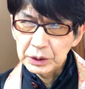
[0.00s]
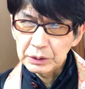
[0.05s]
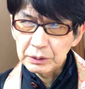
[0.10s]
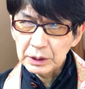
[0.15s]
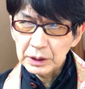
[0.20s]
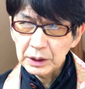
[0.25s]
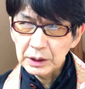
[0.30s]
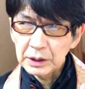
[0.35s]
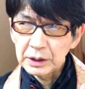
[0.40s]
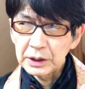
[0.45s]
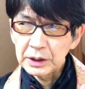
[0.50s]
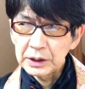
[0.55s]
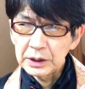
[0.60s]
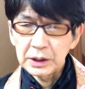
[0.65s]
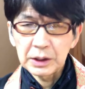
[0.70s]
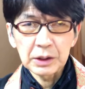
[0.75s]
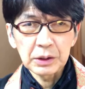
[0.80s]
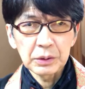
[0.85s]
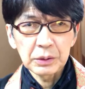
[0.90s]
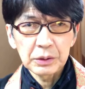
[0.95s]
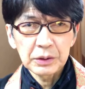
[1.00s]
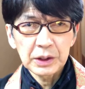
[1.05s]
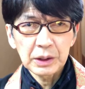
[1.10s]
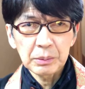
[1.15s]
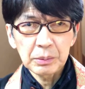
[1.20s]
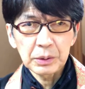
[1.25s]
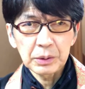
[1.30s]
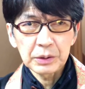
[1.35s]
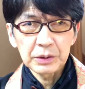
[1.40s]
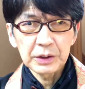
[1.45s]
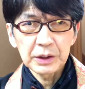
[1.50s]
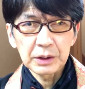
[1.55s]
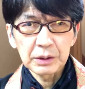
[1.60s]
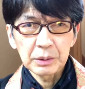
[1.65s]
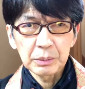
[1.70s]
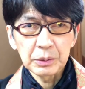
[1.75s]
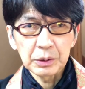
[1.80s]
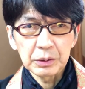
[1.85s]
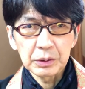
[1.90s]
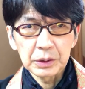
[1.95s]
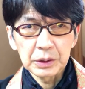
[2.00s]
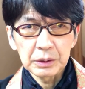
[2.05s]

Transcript: 字わからないんやけど与三郎さんの名